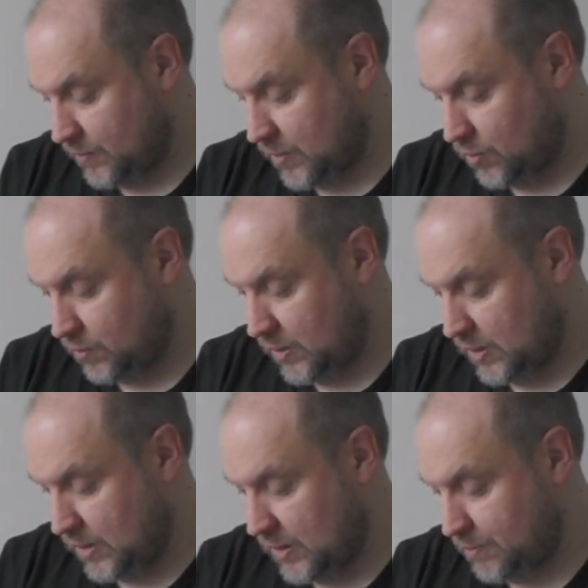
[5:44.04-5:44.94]
Sitze werden
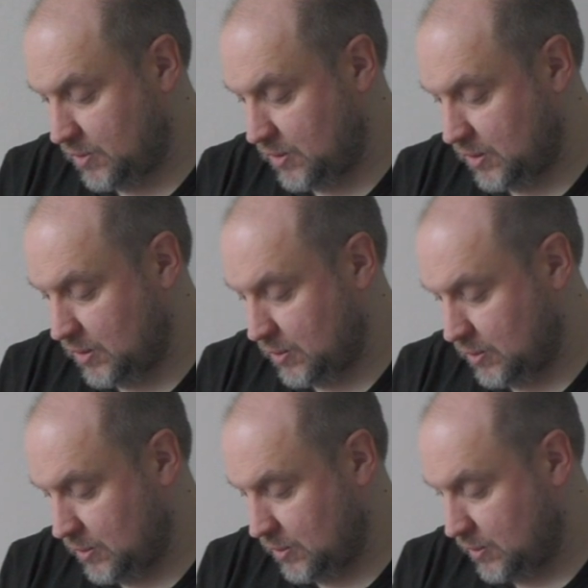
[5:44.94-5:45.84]
umgeklappt hier.
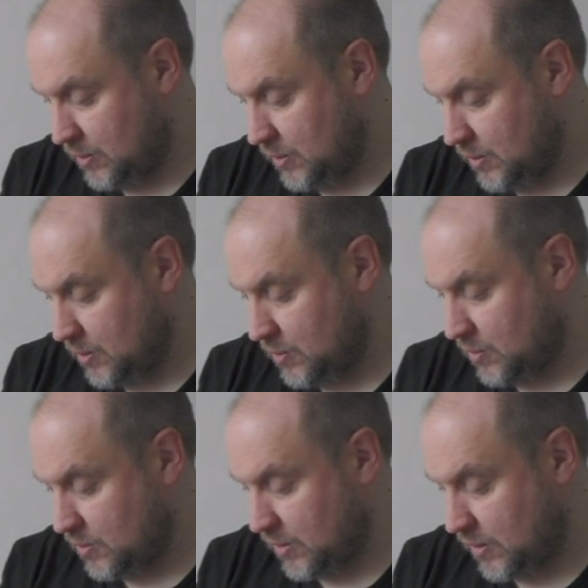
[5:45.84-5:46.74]

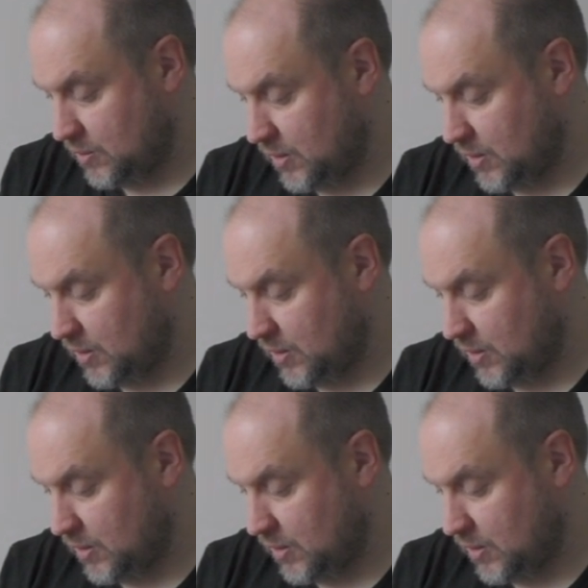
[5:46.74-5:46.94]
Ist halt,